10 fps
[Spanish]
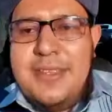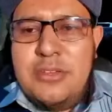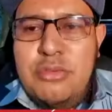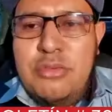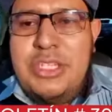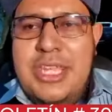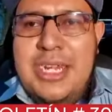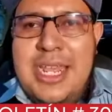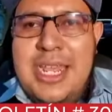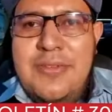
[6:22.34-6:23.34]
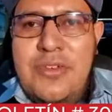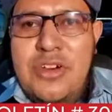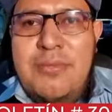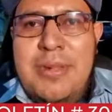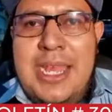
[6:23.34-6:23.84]
se va a discutir la
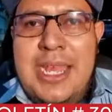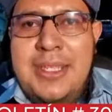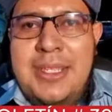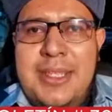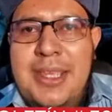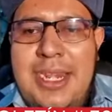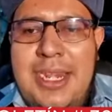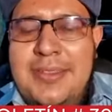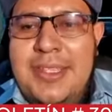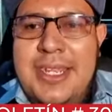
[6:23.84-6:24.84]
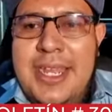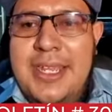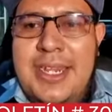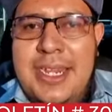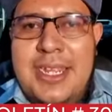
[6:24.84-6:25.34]
reforma eléctrica en la
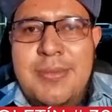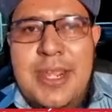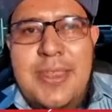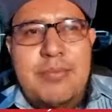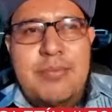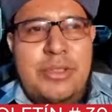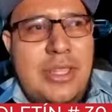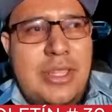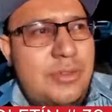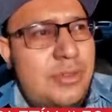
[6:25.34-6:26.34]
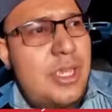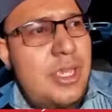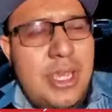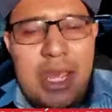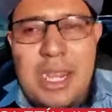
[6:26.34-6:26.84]
Cámara de Diputados
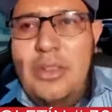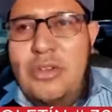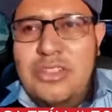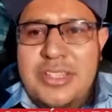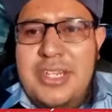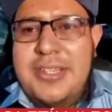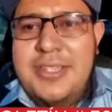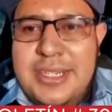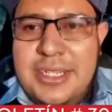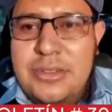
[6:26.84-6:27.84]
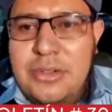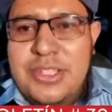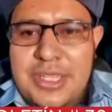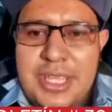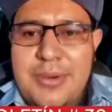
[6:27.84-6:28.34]
el 12, 13 y
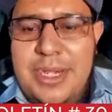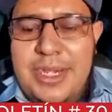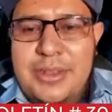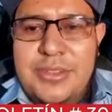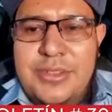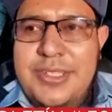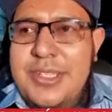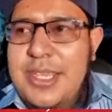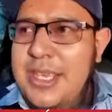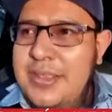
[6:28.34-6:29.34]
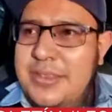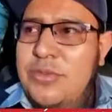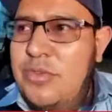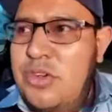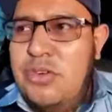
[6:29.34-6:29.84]
14 de abril. Entonces,
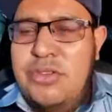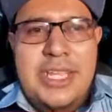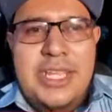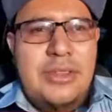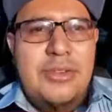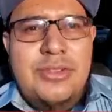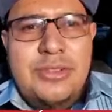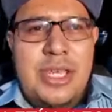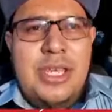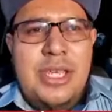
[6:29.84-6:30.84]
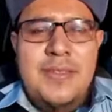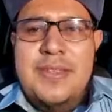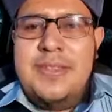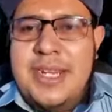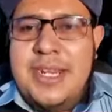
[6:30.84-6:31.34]
estamos muy contentos de
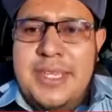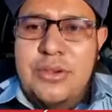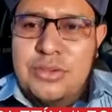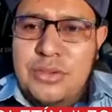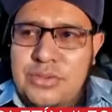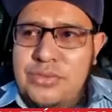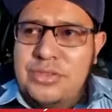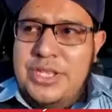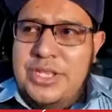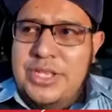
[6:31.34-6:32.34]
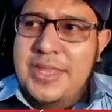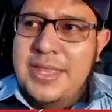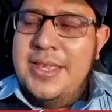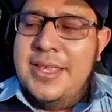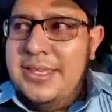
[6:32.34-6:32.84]
estar aquí con todos ustedes y
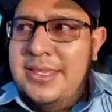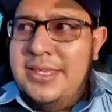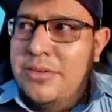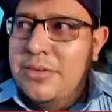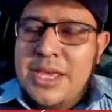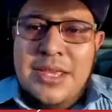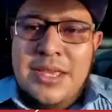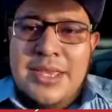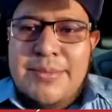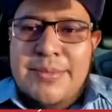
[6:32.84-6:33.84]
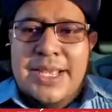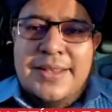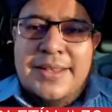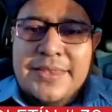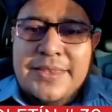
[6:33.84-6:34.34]
bueno, ya más adelante
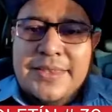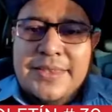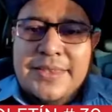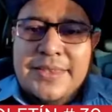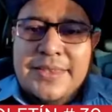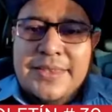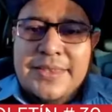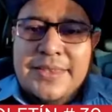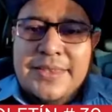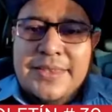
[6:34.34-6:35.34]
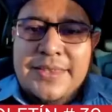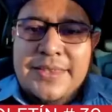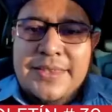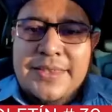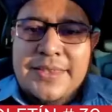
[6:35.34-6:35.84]
les vamos a comentar los
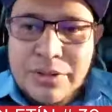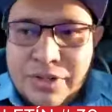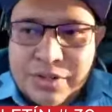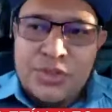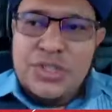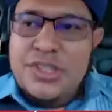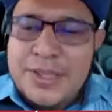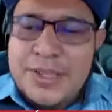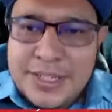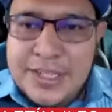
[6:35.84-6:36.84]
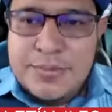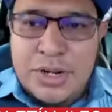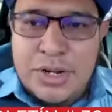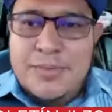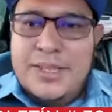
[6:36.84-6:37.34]
pormenores. Muchísimas gracias por
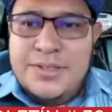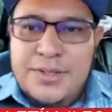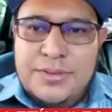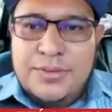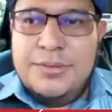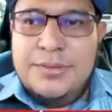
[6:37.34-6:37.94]
la invitación.